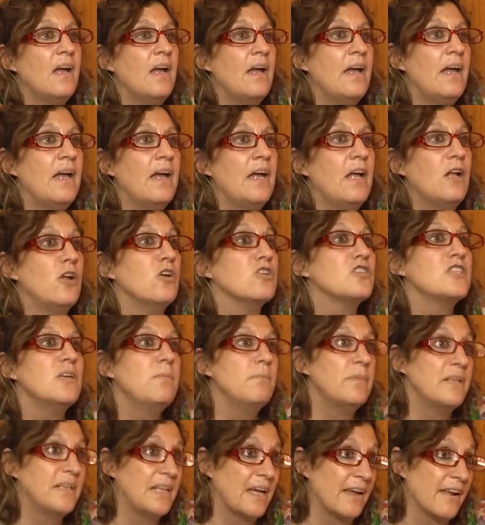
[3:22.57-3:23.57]
eh, los
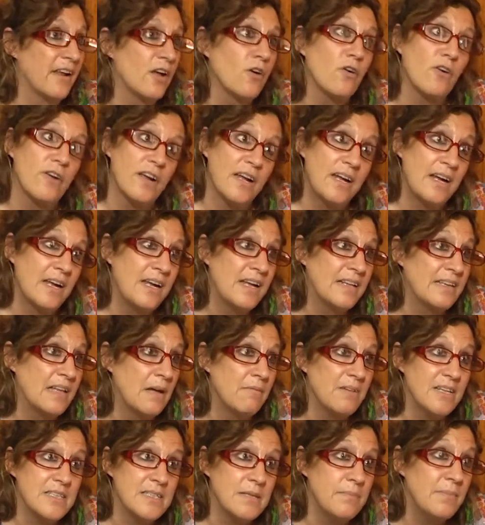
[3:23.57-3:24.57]
invité a recorrer el
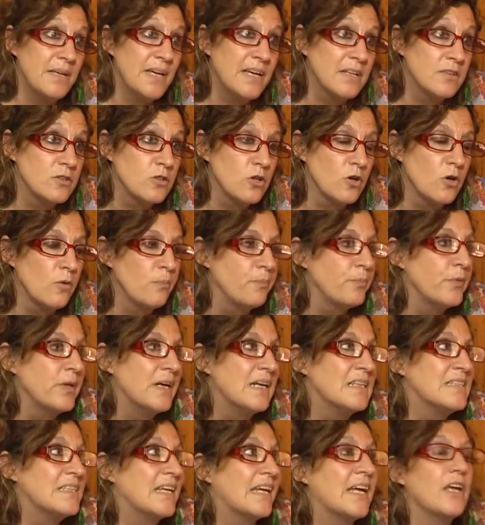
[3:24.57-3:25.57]
establecimiento,
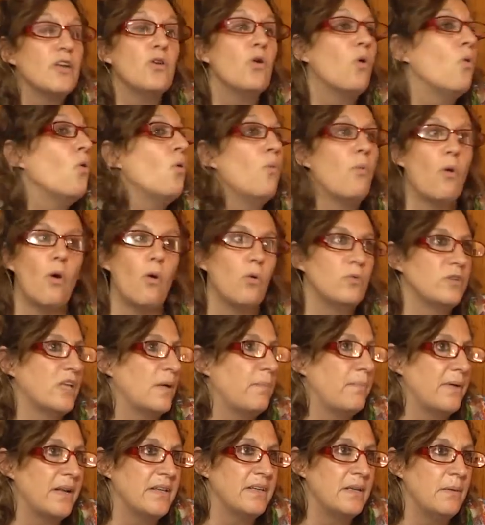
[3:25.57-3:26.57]
así que no hubo un
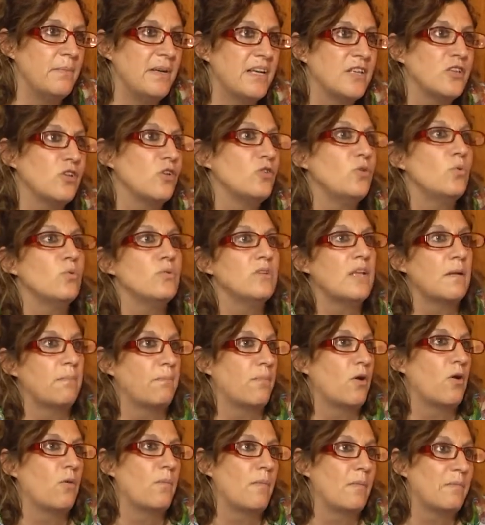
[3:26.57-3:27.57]
desprendimiento ni un
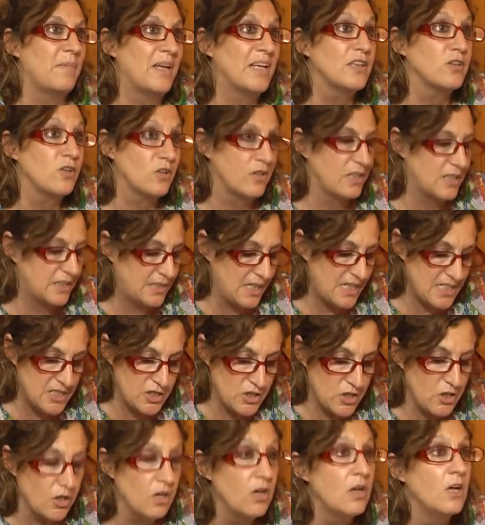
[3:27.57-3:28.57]
desplomamiento de
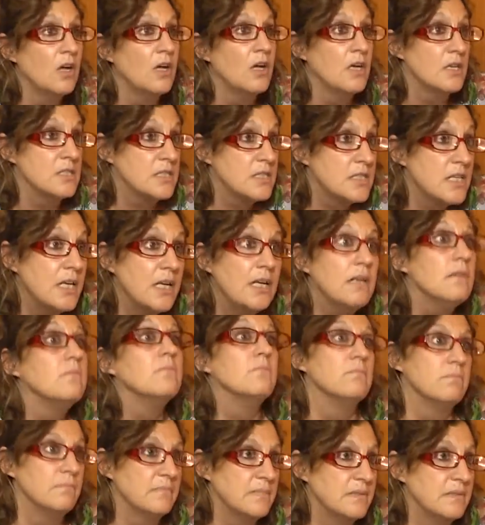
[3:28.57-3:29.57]
techo,
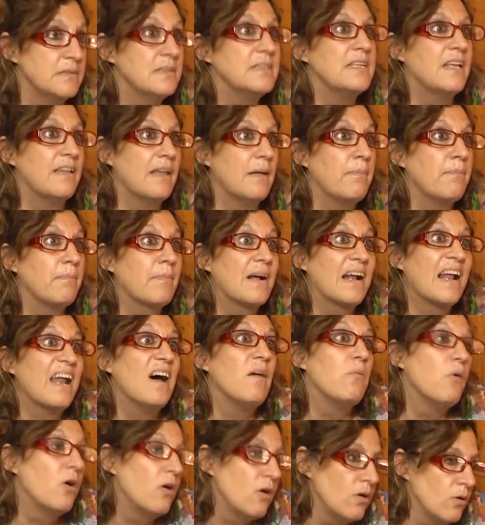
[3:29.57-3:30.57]
sí se
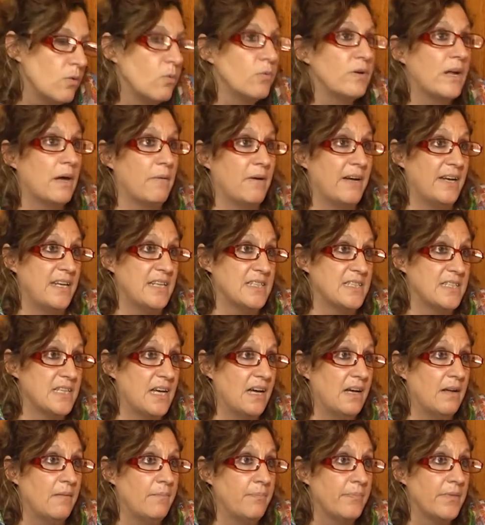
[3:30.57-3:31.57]
desclavó una
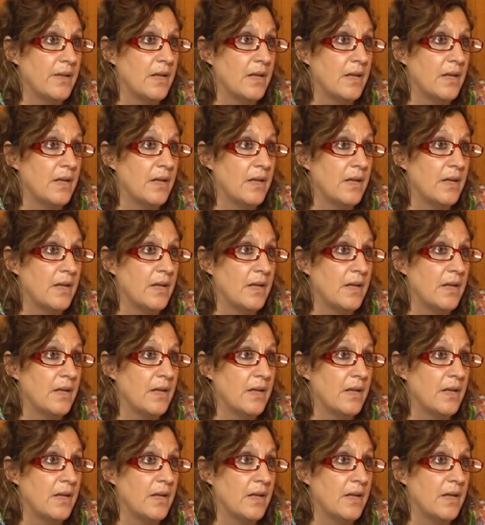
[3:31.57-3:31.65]
varilla.